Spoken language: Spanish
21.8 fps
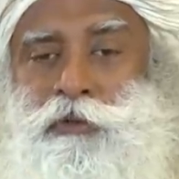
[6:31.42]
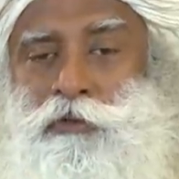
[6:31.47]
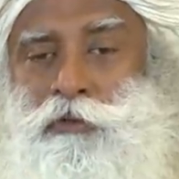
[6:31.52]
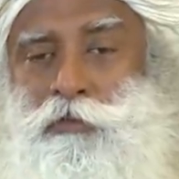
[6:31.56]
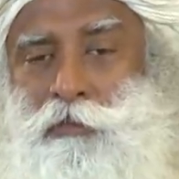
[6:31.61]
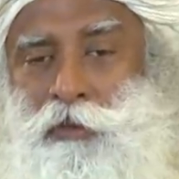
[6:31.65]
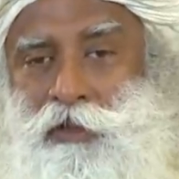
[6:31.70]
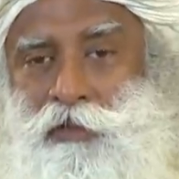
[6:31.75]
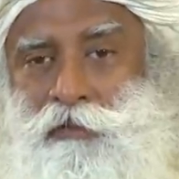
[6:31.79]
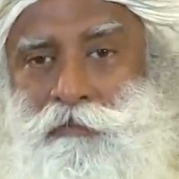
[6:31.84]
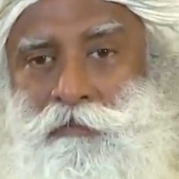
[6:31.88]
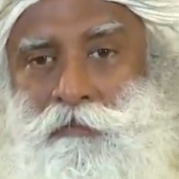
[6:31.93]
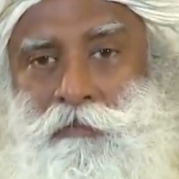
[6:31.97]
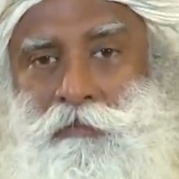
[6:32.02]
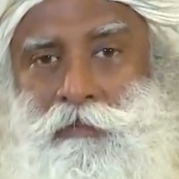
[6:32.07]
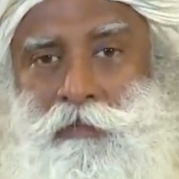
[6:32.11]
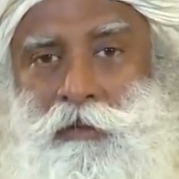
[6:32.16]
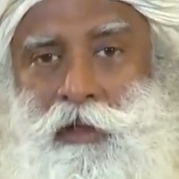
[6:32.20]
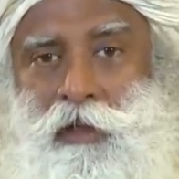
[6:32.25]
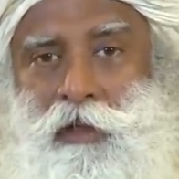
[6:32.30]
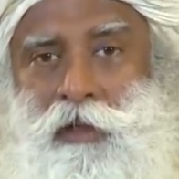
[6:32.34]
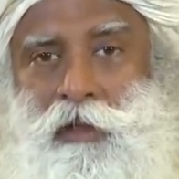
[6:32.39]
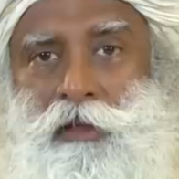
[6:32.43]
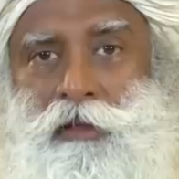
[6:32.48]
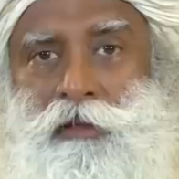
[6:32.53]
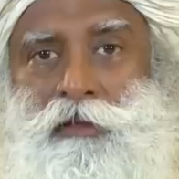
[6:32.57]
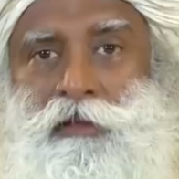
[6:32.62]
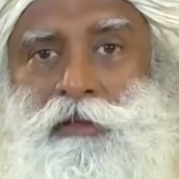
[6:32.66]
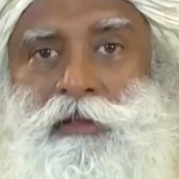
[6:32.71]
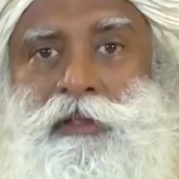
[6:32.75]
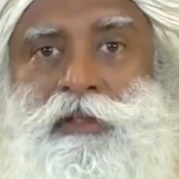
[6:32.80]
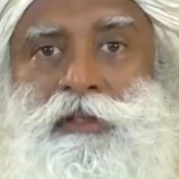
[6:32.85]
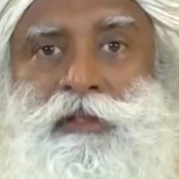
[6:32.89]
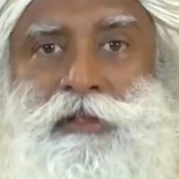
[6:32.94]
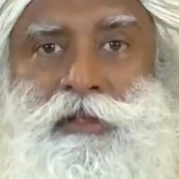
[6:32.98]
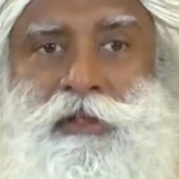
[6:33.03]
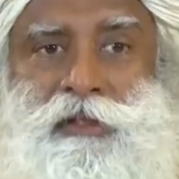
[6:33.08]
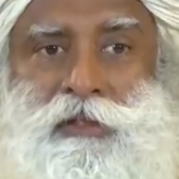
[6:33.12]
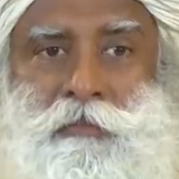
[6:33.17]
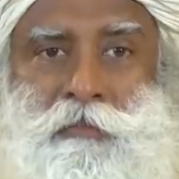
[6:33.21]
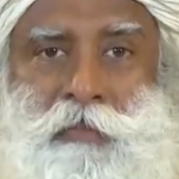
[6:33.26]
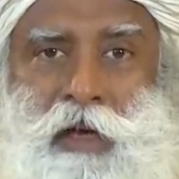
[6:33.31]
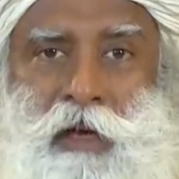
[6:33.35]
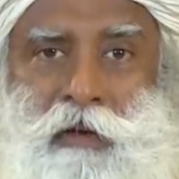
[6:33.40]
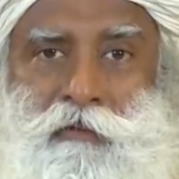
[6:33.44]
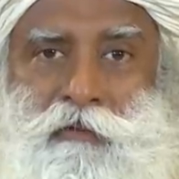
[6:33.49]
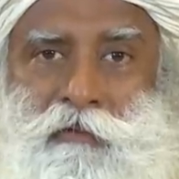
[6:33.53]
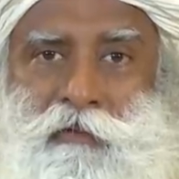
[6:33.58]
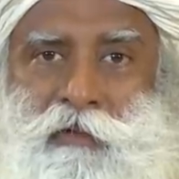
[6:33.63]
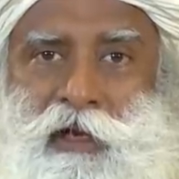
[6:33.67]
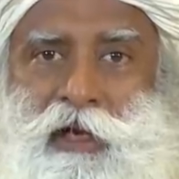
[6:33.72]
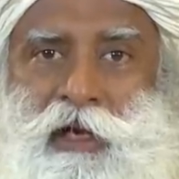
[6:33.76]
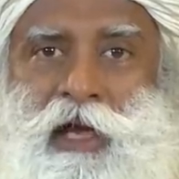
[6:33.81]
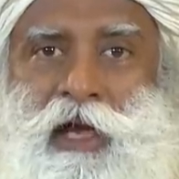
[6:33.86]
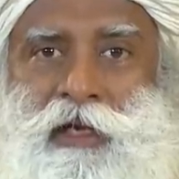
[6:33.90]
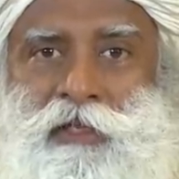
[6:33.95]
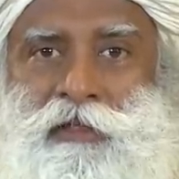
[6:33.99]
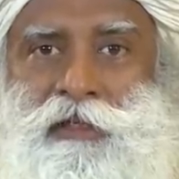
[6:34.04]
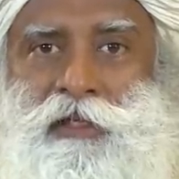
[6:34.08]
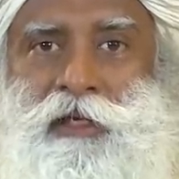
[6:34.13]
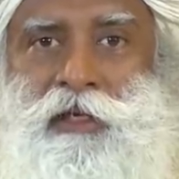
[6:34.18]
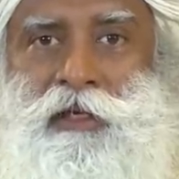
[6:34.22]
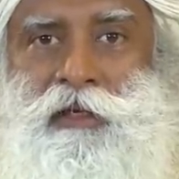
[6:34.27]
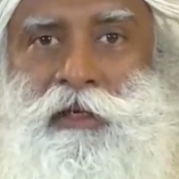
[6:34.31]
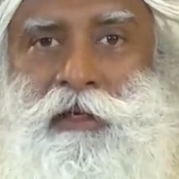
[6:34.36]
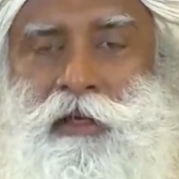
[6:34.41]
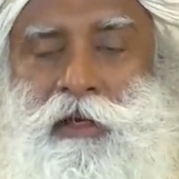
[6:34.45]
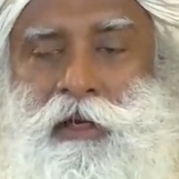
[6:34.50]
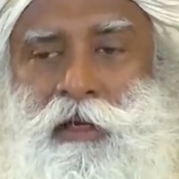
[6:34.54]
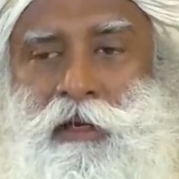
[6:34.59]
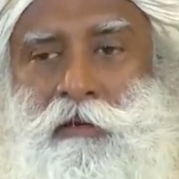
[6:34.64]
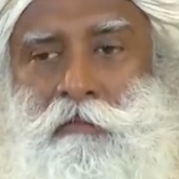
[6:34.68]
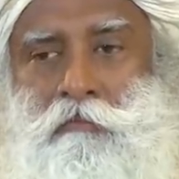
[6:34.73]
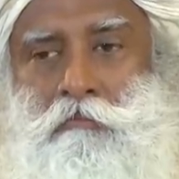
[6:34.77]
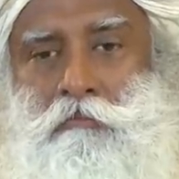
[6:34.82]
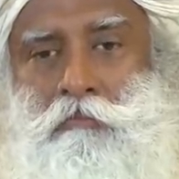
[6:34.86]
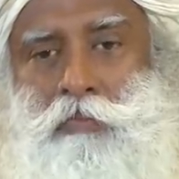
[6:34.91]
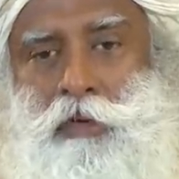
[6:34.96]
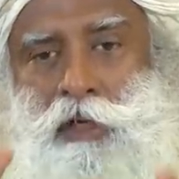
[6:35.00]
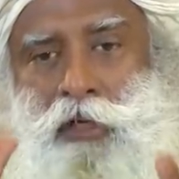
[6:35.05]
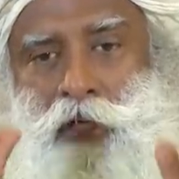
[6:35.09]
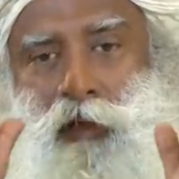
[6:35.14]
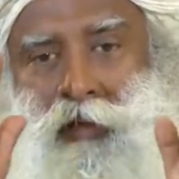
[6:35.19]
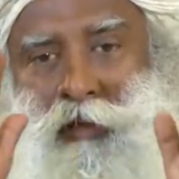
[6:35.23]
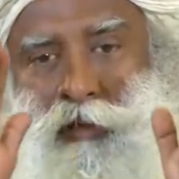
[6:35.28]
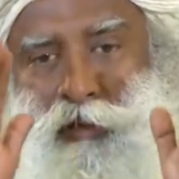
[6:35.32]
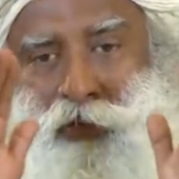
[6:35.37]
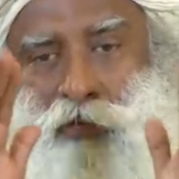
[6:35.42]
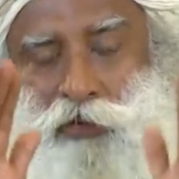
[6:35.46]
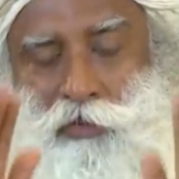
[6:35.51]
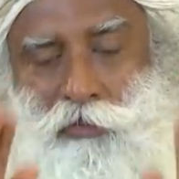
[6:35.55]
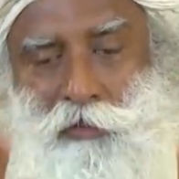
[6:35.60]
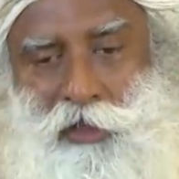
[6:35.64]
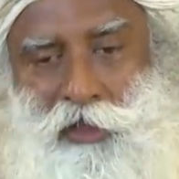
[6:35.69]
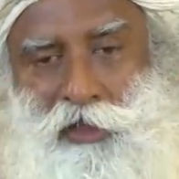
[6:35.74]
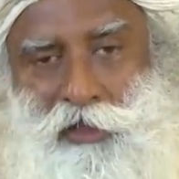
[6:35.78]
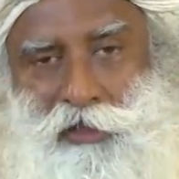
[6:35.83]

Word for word: Se trata de darse cuenta que ser humano en sí mismo es